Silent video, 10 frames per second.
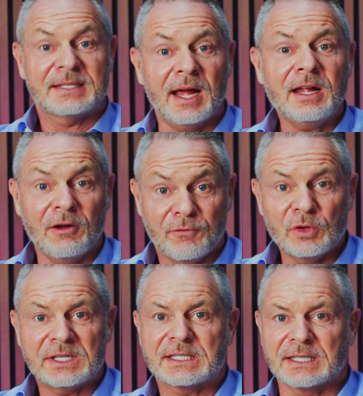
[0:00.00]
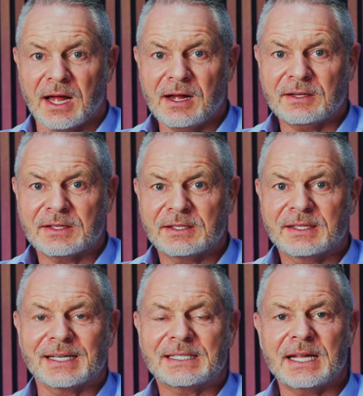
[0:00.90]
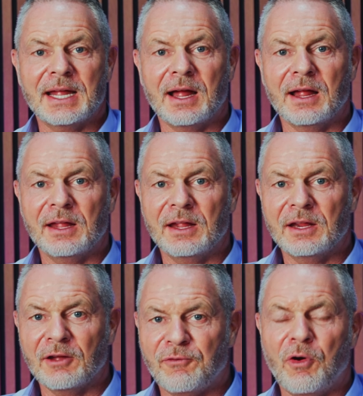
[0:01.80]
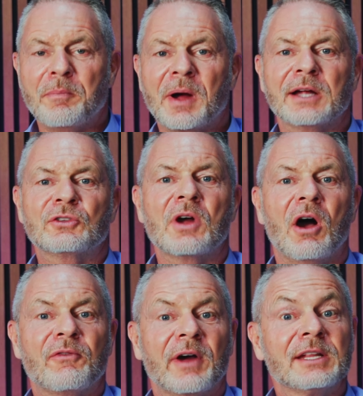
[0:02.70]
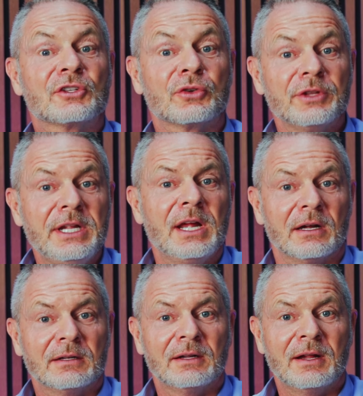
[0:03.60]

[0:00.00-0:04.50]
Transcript: Tiger Woods sagt, dass er in der Vorbereitung auf ein Turnier